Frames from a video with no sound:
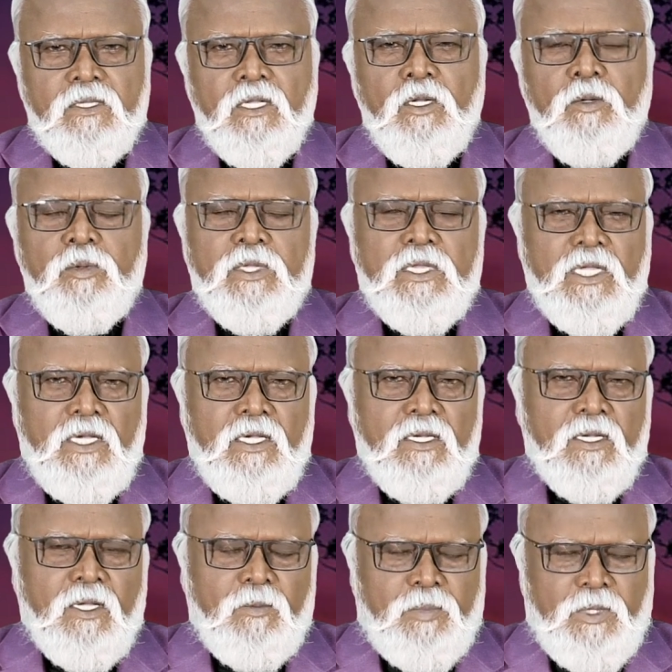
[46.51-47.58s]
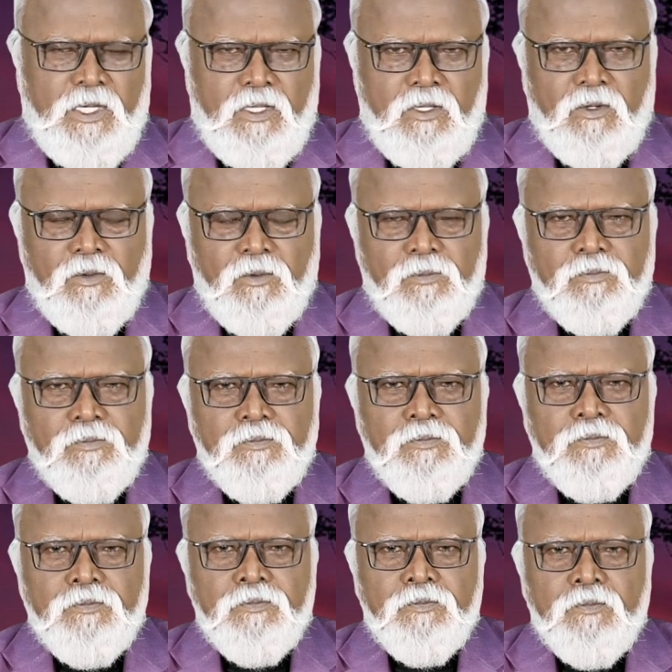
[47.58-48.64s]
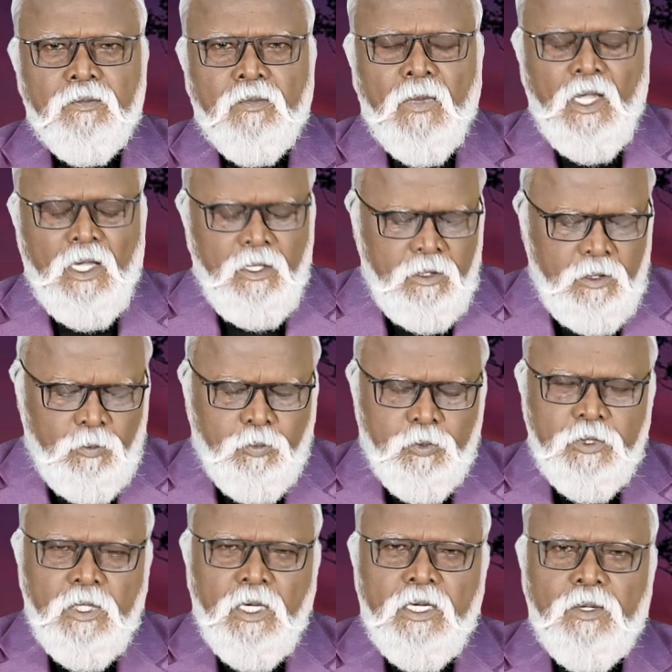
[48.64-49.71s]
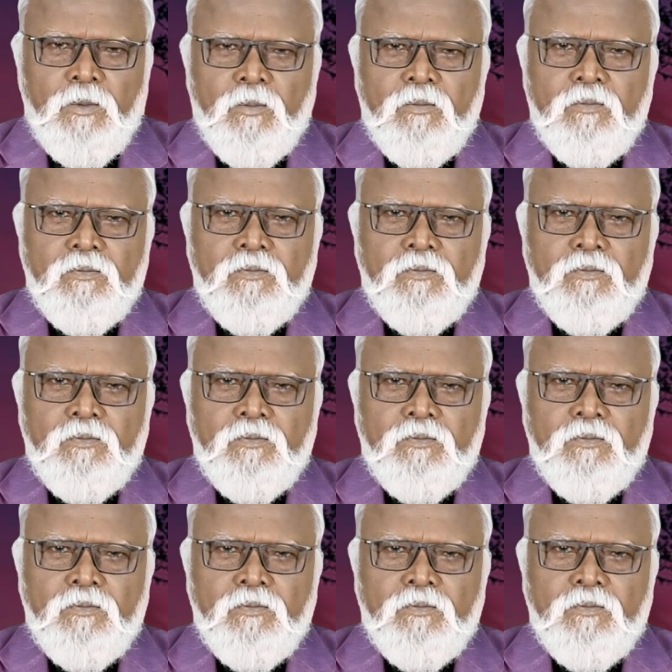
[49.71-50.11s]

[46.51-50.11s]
நிருபத்தை நாம் படிக்கிறோம் இந்த புத்தகம்